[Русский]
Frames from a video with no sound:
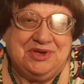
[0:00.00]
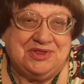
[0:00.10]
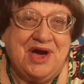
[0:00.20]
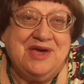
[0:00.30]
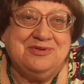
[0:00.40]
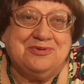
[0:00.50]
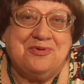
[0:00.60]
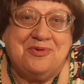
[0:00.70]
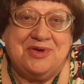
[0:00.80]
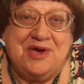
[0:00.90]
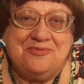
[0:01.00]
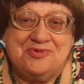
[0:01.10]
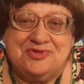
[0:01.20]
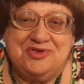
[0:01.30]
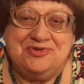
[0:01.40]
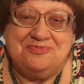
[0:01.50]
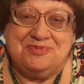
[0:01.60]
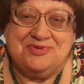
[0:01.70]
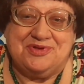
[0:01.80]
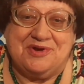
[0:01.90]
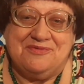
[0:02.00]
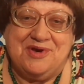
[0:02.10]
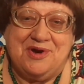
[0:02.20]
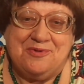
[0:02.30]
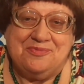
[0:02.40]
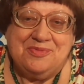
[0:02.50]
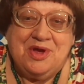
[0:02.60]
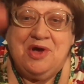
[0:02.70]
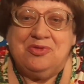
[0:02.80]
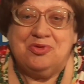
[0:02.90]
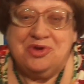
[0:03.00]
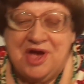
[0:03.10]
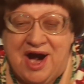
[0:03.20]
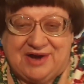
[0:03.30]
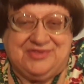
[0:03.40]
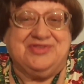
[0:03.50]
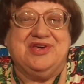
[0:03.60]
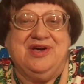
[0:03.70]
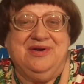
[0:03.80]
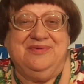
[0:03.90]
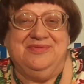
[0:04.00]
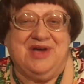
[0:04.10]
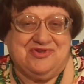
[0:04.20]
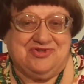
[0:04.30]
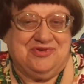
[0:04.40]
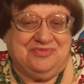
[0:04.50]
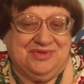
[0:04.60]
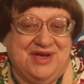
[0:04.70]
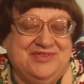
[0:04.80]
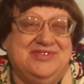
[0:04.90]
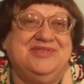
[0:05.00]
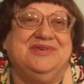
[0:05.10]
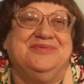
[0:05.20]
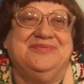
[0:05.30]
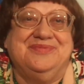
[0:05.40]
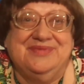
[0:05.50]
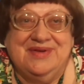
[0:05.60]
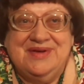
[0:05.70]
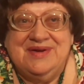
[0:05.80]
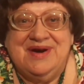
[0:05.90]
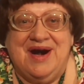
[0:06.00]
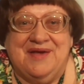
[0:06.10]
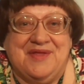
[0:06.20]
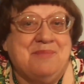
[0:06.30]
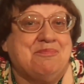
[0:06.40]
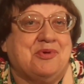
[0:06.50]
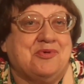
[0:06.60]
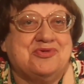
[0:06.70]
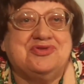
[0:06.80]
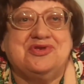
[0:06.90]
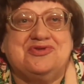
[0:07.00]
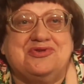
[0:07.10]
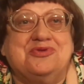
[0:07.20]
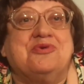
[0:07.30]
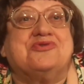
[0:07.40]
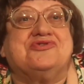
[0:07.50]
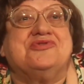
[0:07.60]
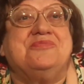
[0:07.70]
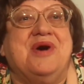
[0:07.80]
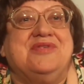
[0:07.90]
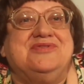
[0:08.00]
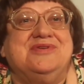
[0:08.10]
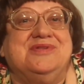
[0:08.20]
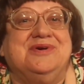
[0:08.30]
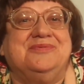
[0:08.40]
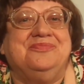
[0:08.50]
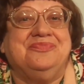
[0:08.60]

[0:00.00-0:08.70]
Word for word: Китай, то я его с этим поздравляю. Но реакция нашей власти, она просто сногсшибательна.